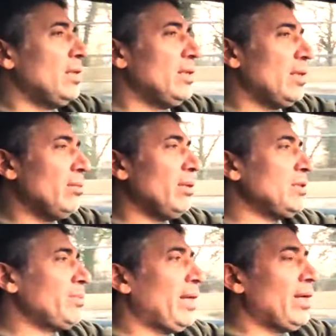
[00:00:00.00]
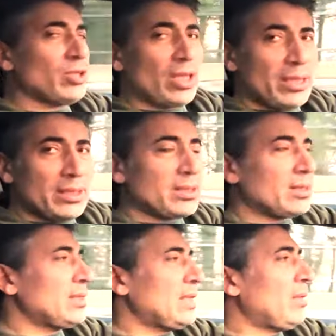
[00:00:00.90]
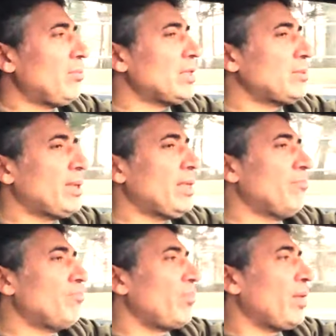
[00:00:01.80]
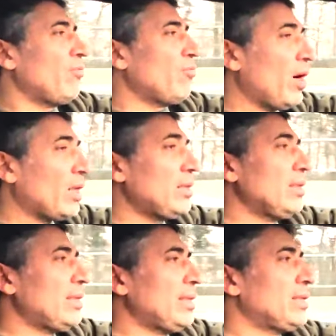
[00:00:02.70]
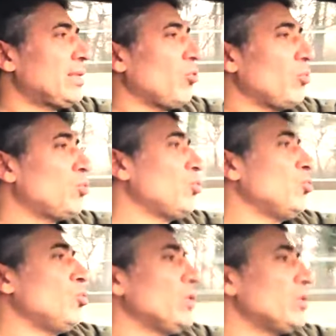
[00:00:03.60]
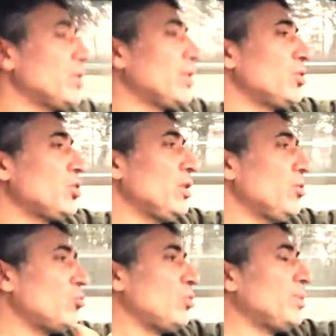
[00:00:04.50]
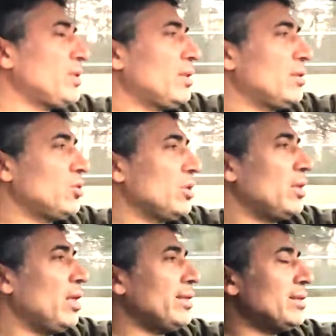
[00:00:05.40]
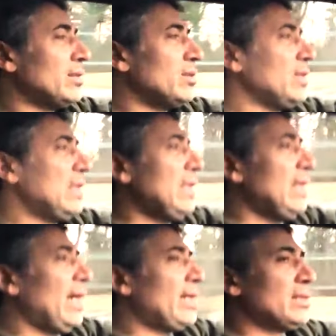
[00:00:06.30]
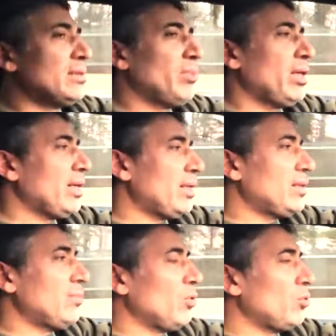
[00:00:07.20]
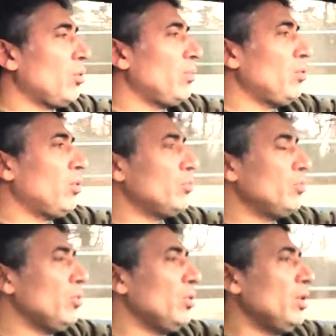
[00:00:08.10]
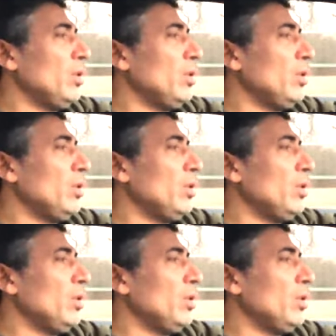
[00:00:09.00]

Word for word: inanılmaz bir heyecan getirdi, inanılmaz bir farklılık getirdi. O bütün sıra dışılığın üstüne bir sıra dışılık daha getirdi. Herkesin merak ettiği bir otomobil olduğu